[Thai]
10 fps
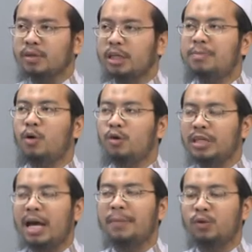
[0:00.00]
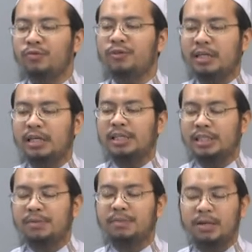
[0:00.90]
ที่พระองค์จะให้มนุษย์ฟื้นคืน
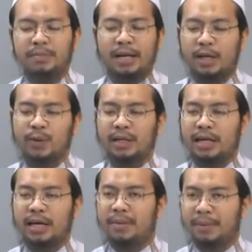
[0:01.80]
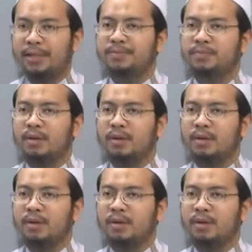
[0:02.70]
ชีพขึ้นมาในวันเกียรมะ